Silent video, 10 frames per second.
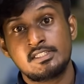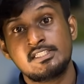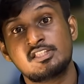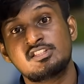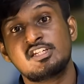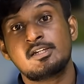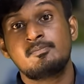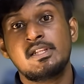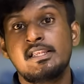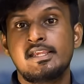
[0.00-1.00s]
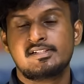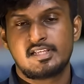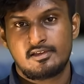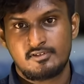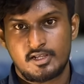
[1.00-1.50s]
இத்தனை மில்லியன்
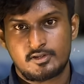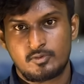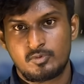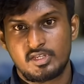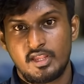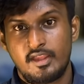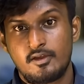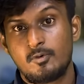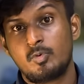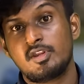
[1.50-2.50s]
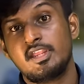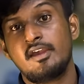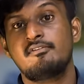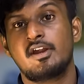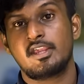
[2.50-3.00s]
செலவில் இருக்கக்கூடிய ஒரு
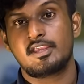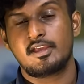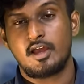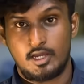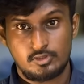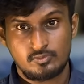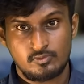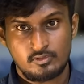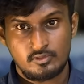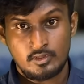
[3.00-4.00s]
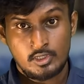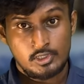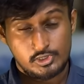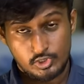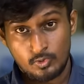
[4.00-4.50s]
ஏவுகணைக்கு அதுவும்
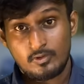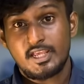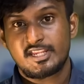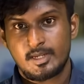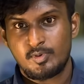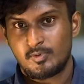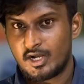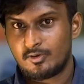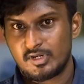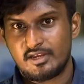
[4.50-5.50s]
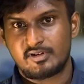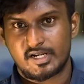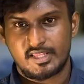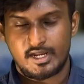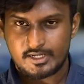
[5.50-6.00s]
நியூக்ளியர் கேப்பபிளான ஒரு
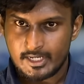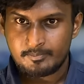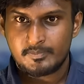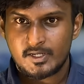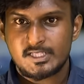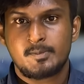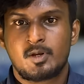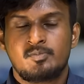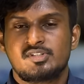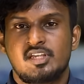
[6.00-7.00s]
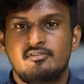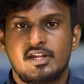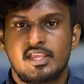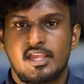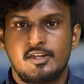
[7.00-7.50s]
ஏவுகணை தான் நம்ம இந்த பிரம்மோஸ்
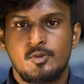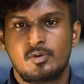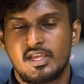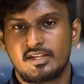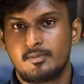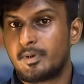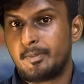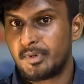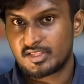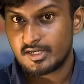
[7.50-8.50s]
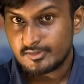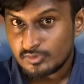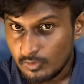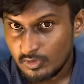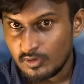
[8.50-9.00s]
ஏவுகணையை நியூக்ளியருக்கு பயன்படுத்தலைன்னு
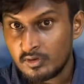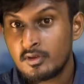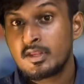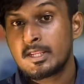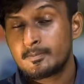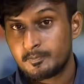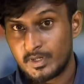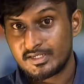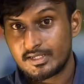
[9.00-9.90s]
சொல்கிறோம் பட்